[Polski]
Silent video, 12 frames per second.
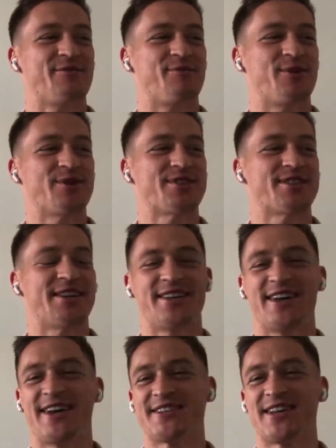w Polsce
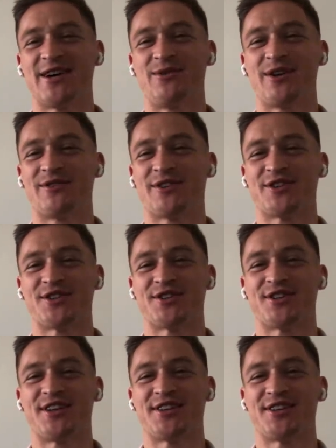nie jest taka łatwa,
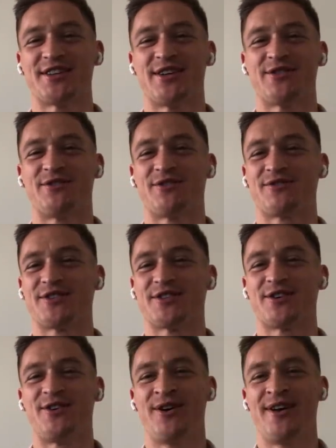że, że da się załatwić
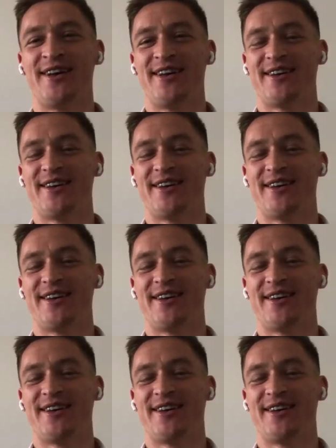wszystko